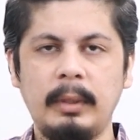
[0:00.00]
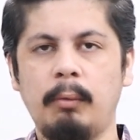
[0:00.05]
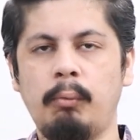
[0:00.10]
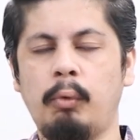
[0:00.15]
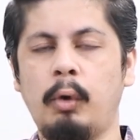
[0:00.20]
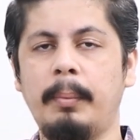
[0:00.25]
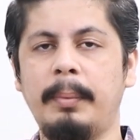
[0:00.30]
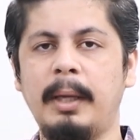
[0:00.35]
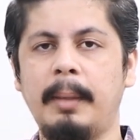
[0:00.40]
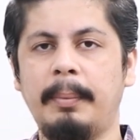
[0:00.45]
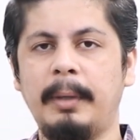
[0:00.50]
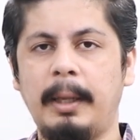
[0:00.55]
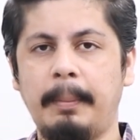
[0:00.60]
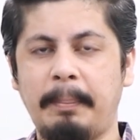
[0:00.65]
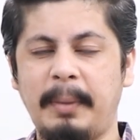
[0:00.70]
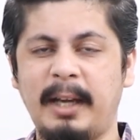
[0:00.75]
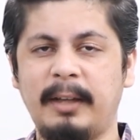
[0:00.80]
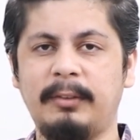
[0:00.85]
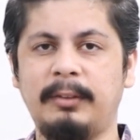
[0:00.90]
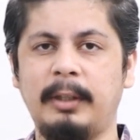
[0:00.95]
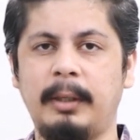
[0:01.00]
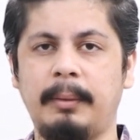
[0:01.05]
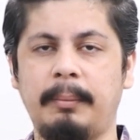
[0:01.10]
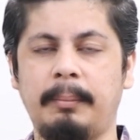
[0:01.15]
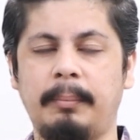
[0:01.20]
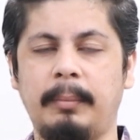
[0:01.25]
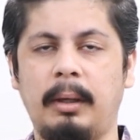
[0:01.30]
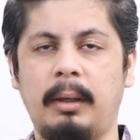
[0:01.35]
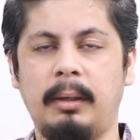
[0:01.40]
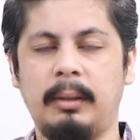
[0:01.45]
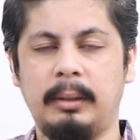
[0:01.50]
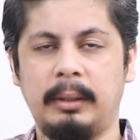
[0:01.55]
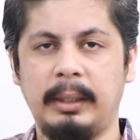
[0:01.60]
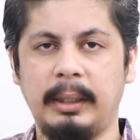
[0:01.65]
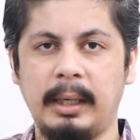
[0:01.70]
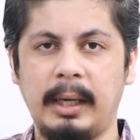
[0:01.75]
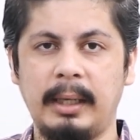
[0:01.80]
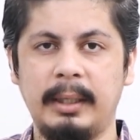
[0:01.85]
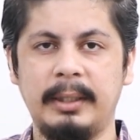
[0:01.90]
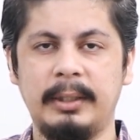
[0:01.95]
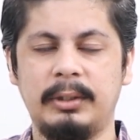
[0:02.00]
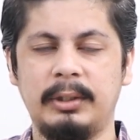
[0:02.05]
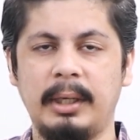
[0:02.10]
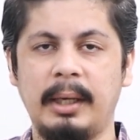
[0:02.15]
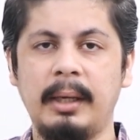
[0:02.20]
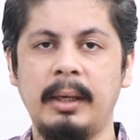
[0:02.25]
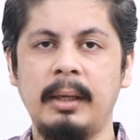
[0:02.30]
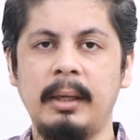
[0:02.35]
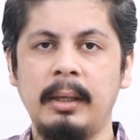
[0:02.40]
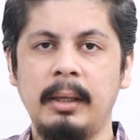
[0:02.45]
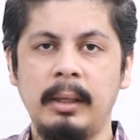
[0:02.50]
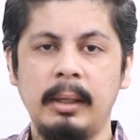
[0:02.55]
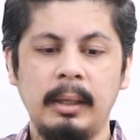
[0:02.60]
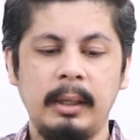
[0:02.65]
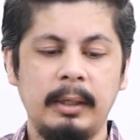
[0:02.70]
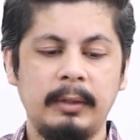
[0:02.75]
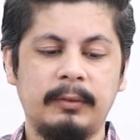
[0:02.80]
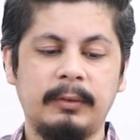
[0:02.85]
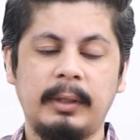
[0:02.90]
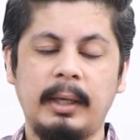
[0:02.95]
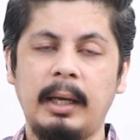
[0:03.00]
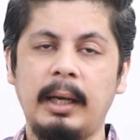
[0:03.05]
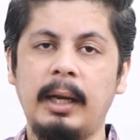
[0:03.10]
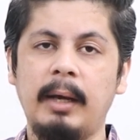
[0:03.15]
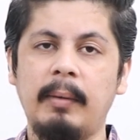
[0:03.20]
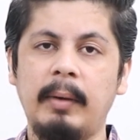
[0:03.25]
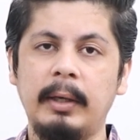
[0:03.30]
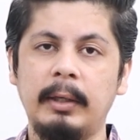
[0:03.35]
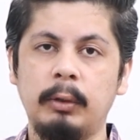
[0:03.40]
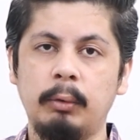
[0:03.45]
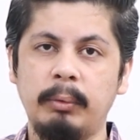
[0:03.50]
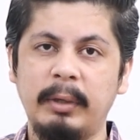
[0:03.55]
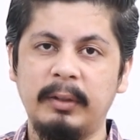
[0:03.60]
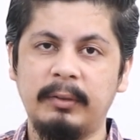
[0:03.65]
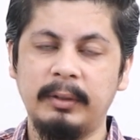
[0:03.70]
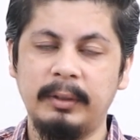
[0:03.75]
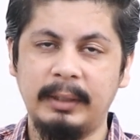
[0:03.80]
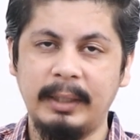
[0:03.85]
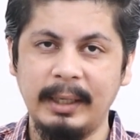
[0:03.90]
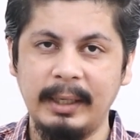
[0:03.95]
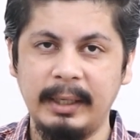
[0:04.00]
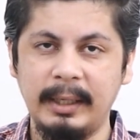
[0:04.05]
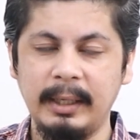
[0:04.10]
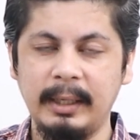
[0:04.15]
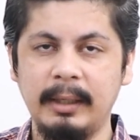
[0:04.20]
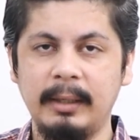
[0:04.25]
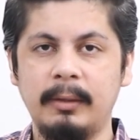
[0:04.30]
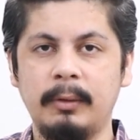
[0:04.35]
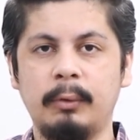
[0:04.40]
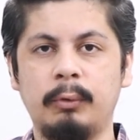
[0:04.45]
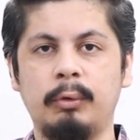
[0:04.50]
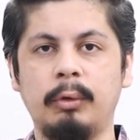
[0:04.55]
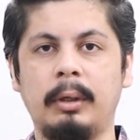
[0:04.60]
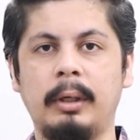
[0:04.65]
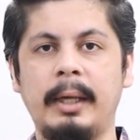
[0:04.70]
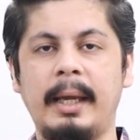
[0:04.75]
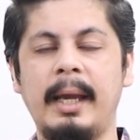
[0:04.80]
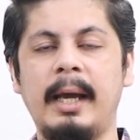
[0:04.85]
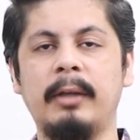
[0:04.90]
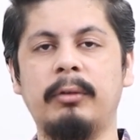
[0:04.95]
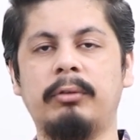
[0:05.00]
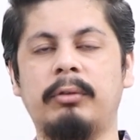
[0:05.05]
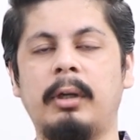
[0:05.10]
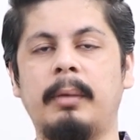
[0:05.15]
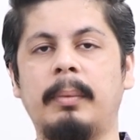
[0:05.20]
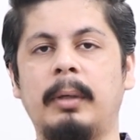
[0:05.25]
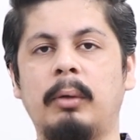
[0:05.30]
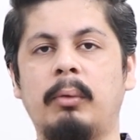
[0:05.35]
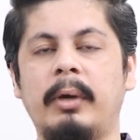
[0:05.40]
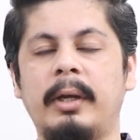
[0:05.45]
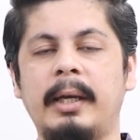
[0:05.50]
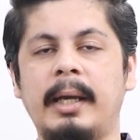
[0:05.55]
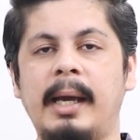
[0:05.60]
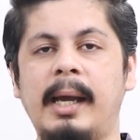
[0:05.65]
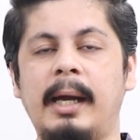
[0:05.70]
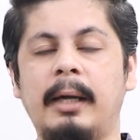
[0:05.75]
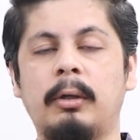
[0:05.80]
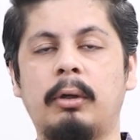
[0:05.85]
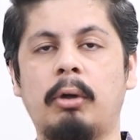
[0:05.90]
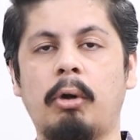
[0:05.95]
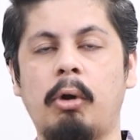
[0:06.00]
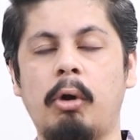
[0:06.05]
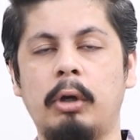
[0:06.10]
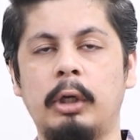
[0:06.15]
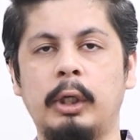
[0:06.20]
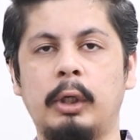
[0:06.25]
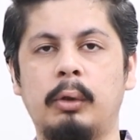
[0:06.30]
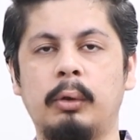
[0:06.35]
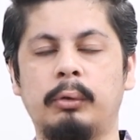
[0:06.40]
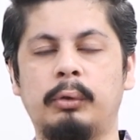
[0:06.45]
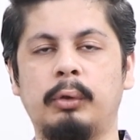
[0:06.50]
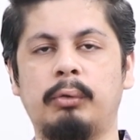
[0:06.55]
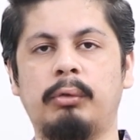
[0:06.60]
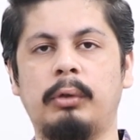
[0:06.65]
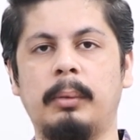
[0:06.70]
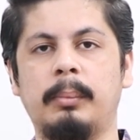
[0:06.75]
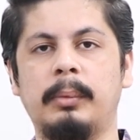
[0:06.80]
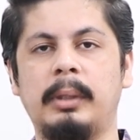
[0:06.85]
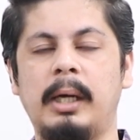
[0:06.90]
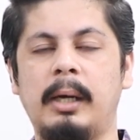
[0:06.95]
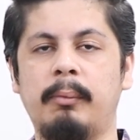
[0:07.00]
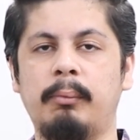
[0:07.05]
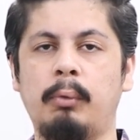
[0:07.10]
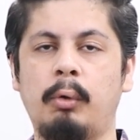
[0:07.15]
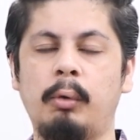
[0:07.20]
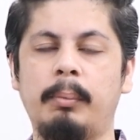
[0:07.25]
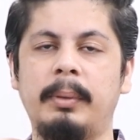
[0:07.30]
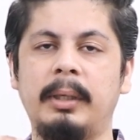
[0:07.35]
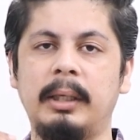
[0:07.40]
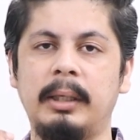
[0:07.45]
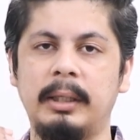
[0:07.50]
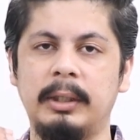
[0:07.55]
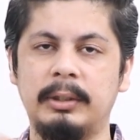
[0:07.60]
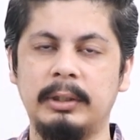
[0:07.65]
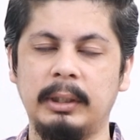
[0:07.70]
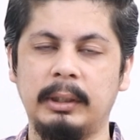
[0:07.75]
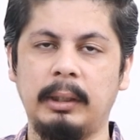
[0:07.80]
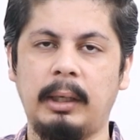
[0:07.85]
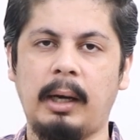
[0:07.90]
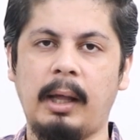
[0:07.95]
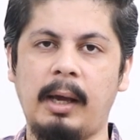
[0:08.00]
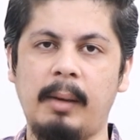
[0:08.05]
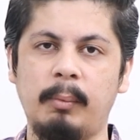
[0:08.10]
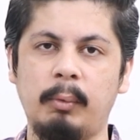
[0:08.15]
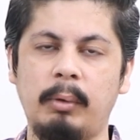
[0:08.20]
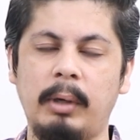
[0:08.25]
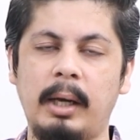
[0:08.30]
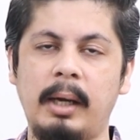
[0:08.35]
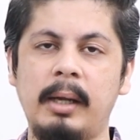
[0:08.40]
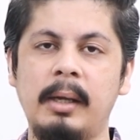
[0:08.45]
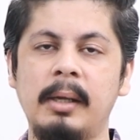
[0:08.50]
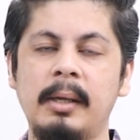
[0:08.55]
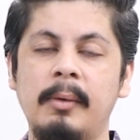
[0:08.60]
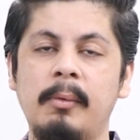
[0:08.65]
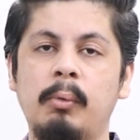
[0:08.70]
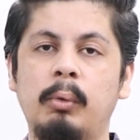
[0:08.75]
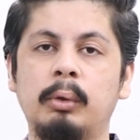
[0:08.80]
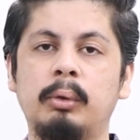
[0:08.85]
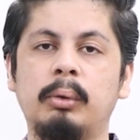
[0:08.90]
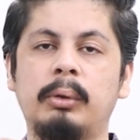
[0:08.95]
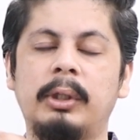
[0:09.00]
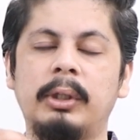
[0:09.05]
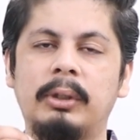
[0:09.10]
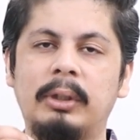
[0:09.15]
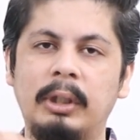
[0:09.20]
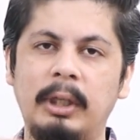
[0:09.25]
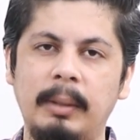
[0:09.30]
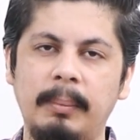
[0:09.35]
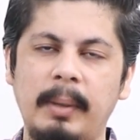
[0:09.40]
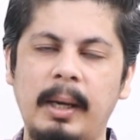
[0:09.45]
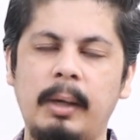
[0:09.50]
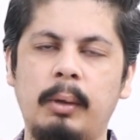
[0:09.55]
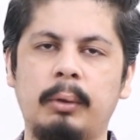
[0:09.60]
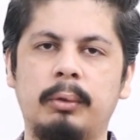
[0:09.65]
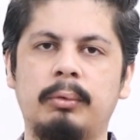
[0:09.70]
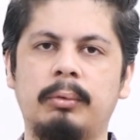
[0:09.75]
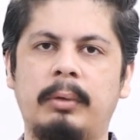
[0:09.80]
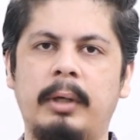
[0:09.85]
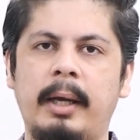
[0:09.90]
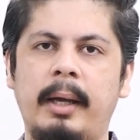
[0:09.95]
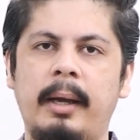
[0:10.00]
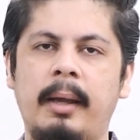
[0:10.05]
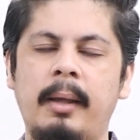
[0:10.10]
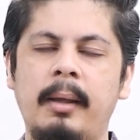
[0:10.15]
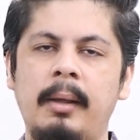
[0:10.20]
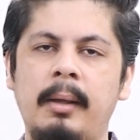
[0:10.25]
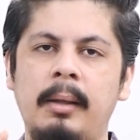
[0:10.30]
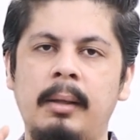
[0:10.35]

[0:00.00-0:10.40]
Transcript: वो भी अपने पैक से गिरा नीचे इसके अलावा यू जो नया स्टेबल कोइन आया ट्रॉन इकोसिस्टम का वो भी नीचे धड़ाम हुआ वो तो कितनी बार हो चुका है